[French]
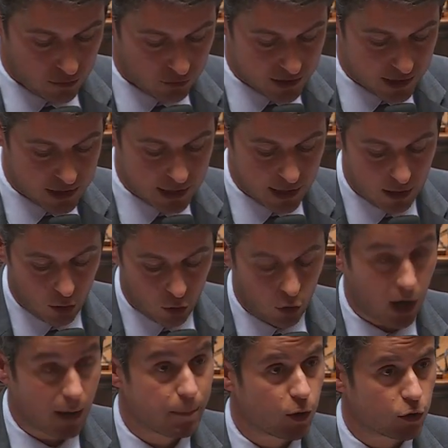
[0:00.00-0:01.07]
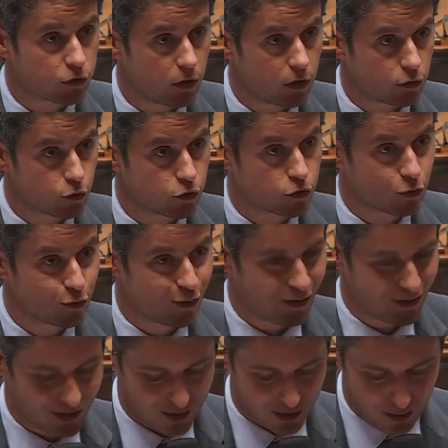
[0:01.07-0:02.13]
Vous étiez alors le rapporteur de
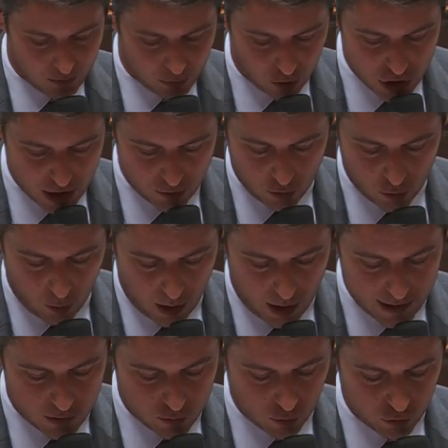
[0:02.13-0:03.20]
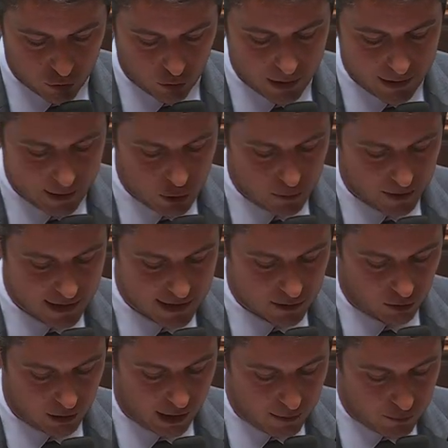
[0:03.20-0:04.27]
ce projet de loi et sous l'autorité du
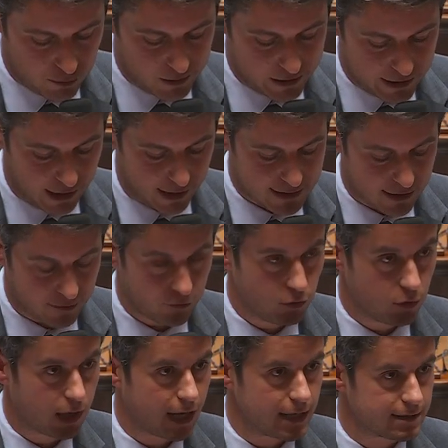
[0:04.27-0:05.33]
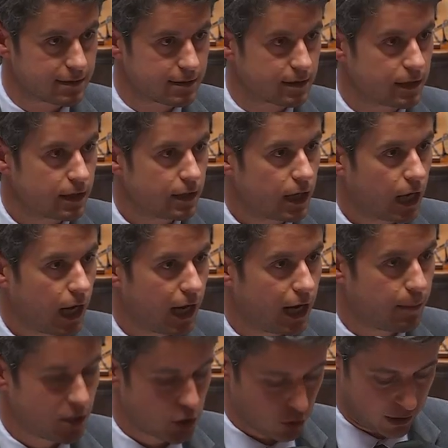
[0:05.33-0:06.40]
président de la République, grâce à vous, grâce à
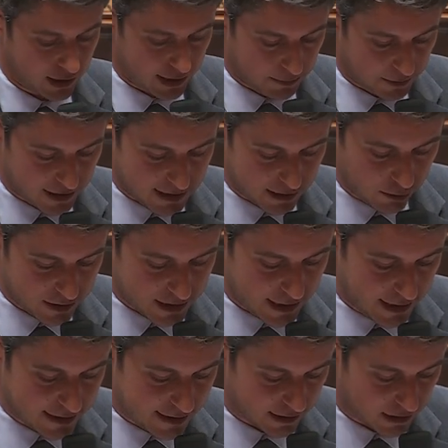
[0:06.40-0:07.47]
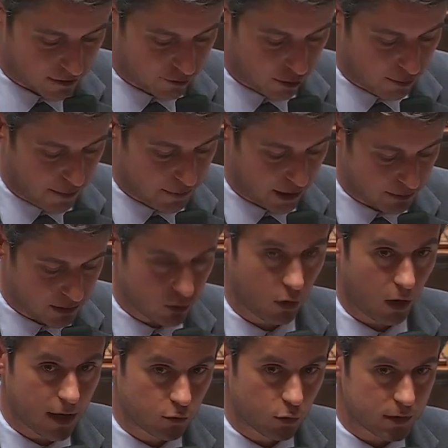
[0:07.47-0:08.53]
la majorité présidentielle, cette réforme a permis de
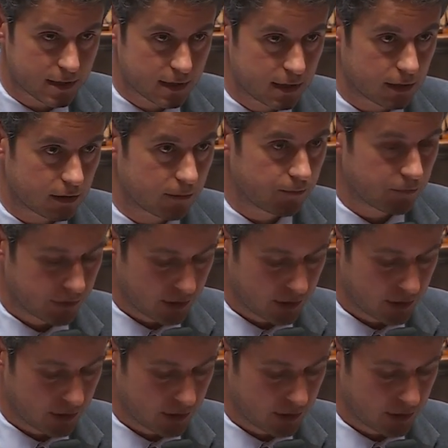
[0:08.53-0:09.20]
raccourcir